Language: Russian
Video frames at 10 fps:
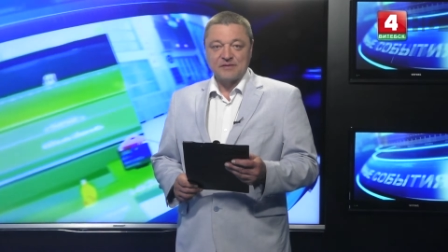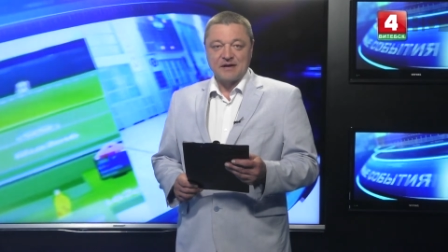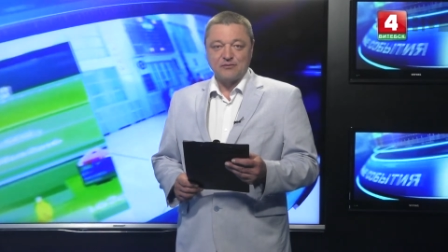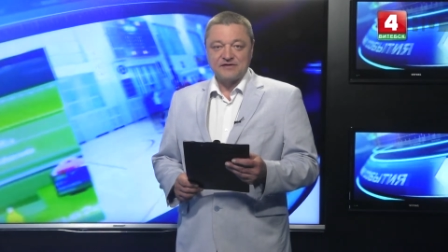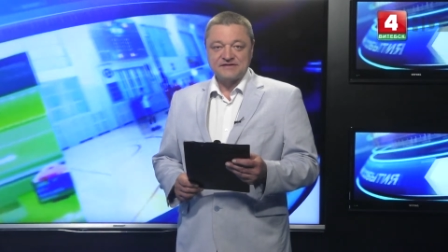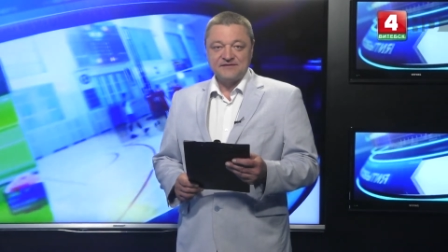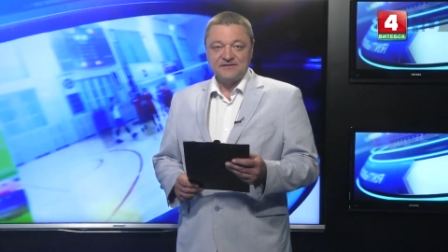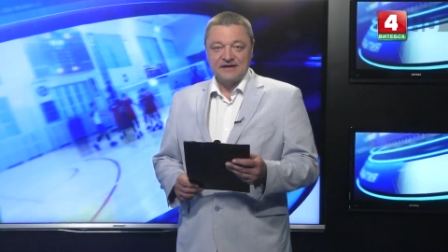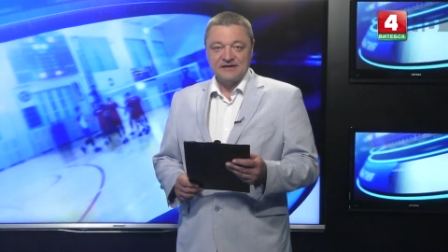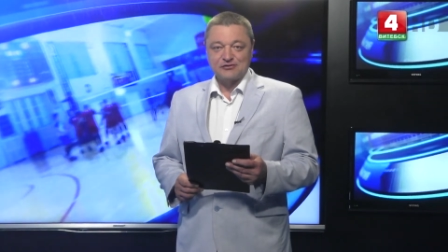на помосте
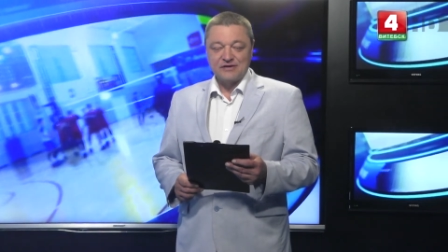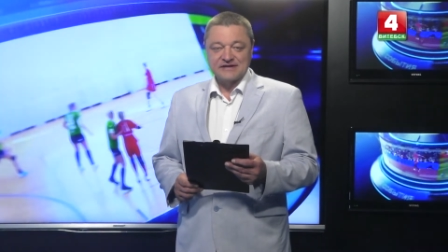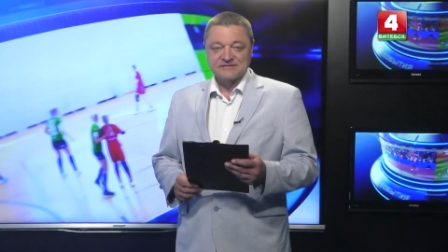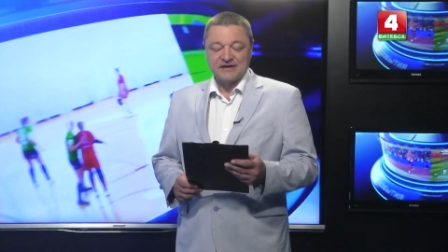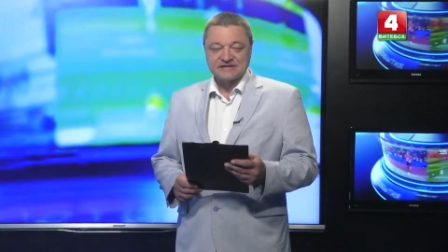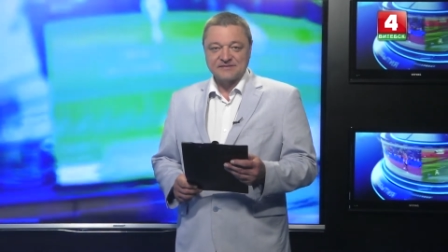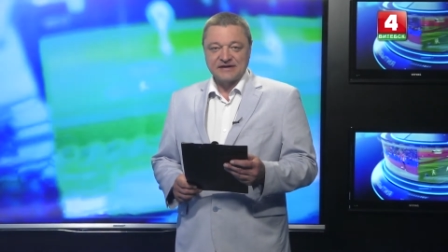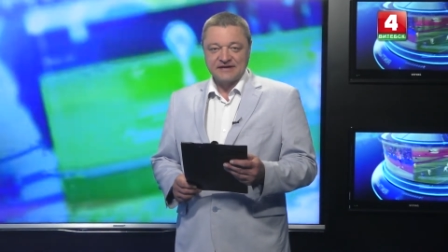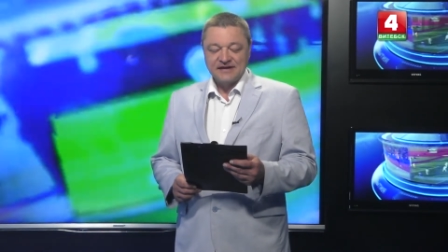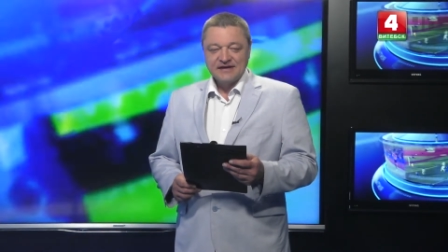вели только
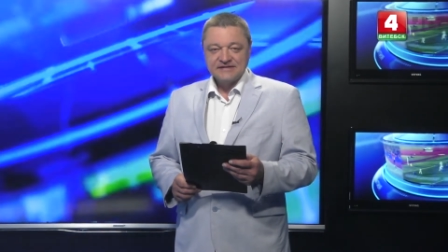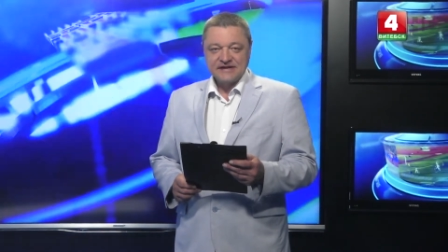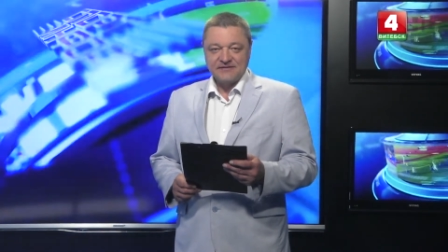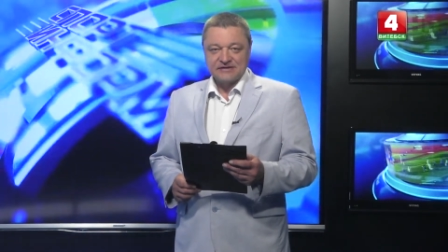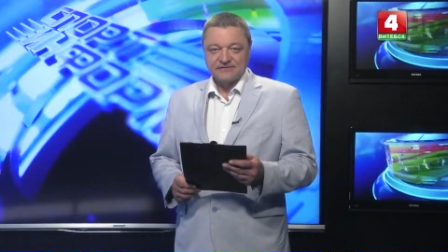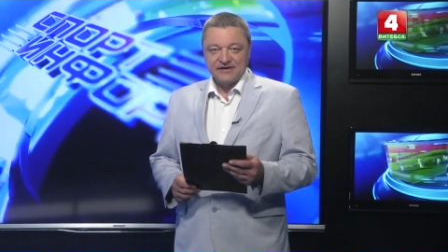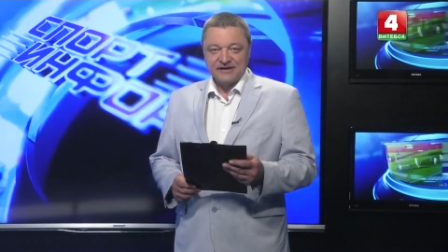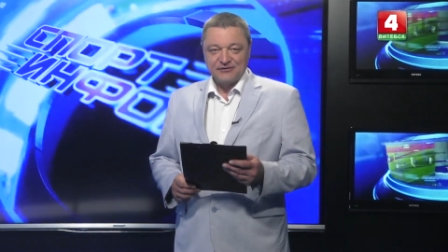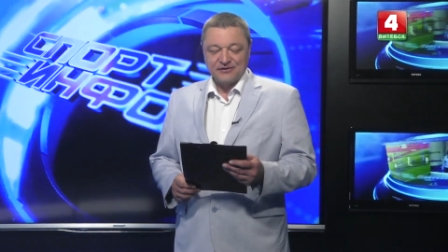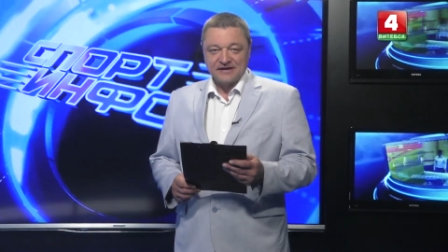спортсмены Северного
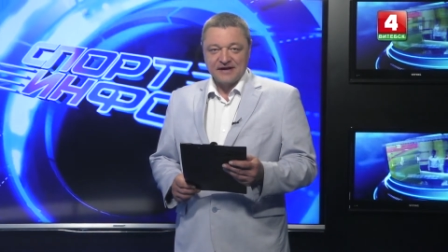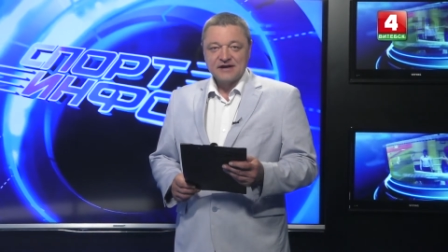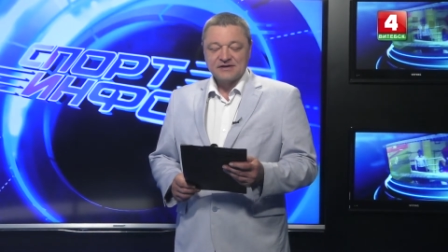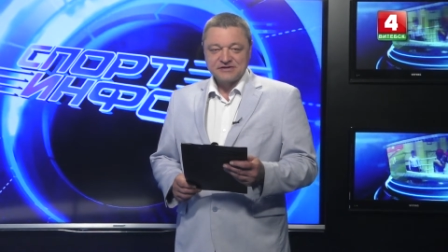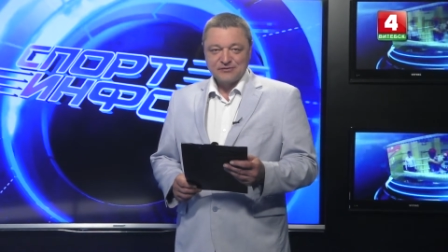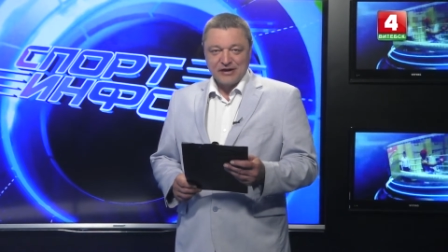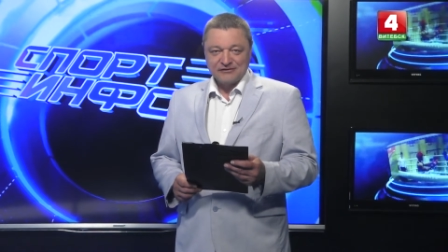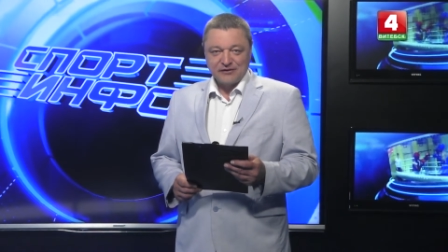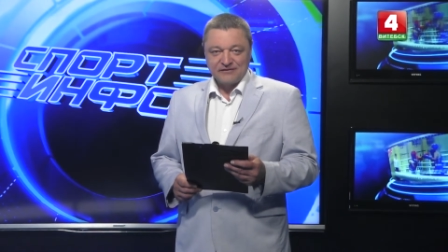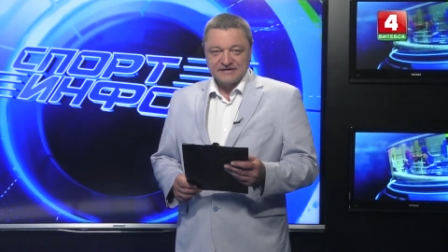региона, к чему
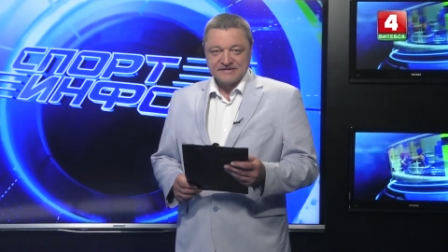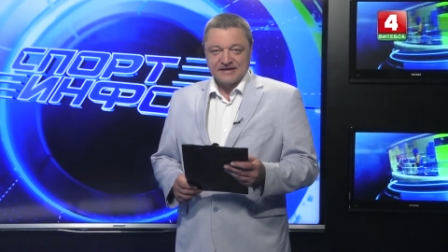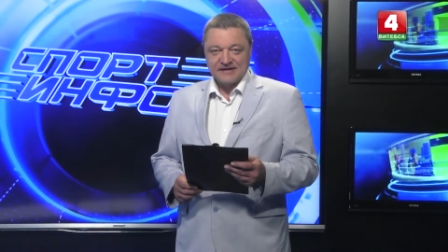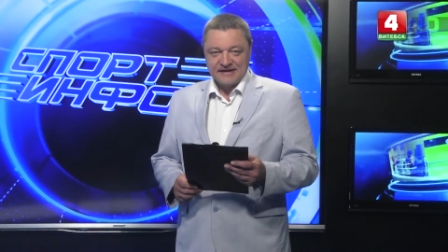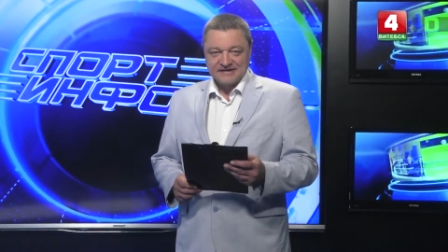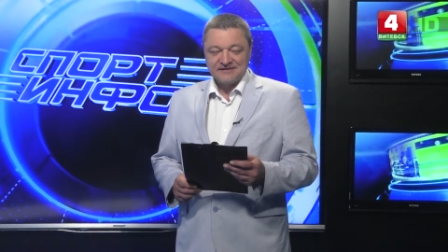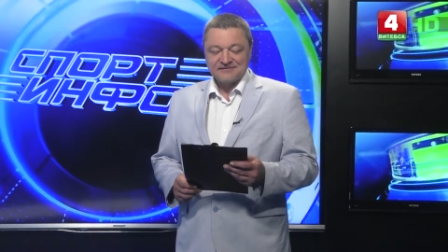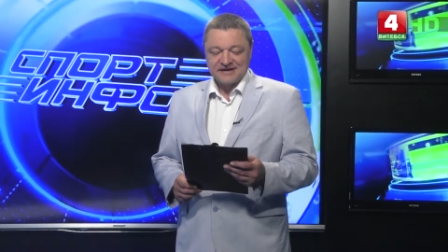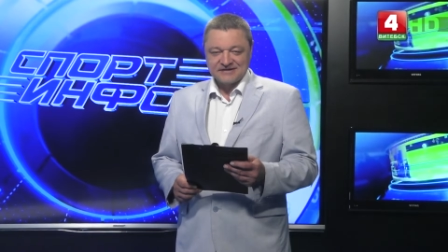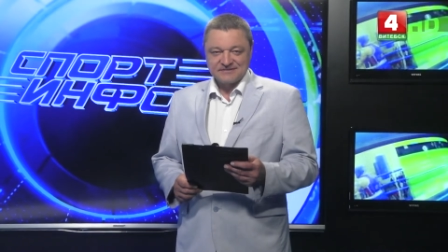готовились атлеты
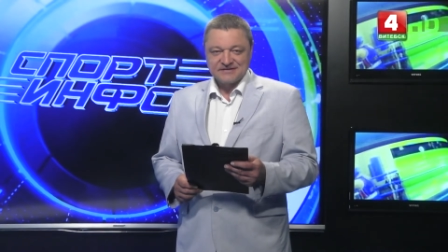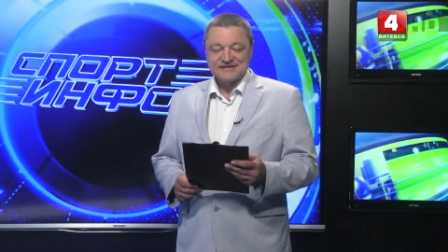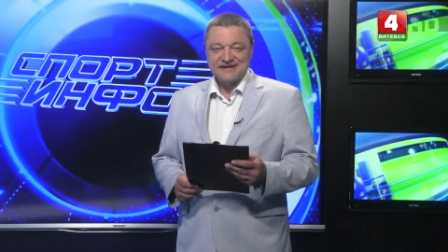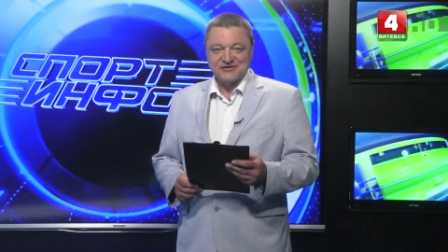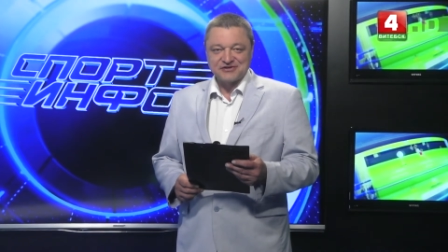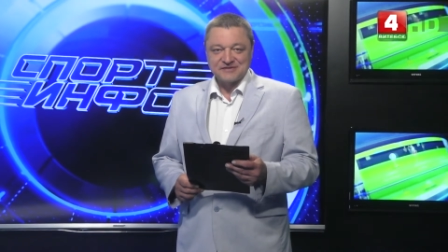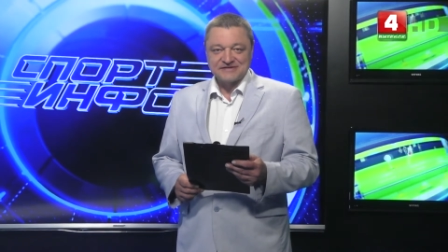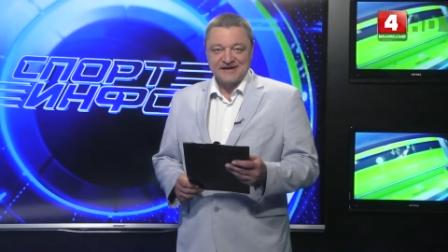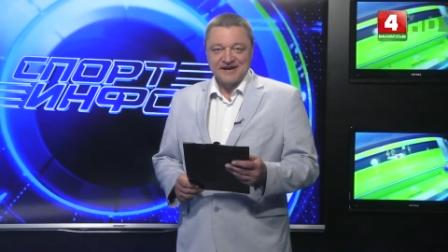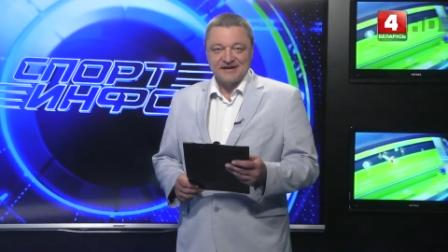в нашем следующем
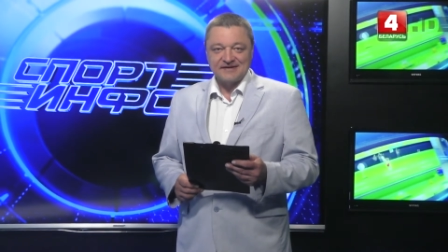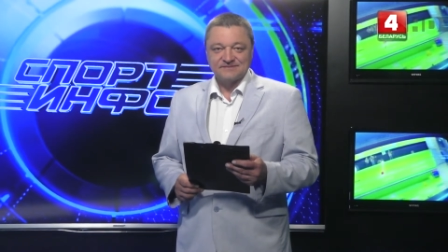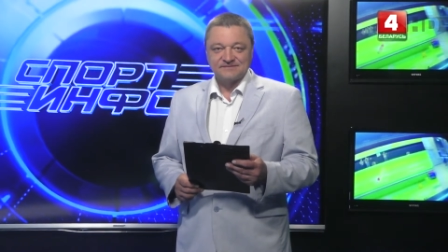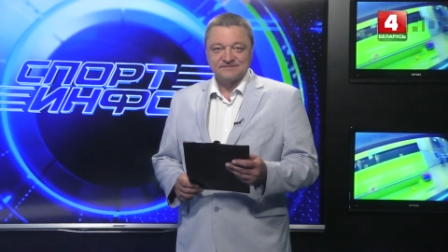материале.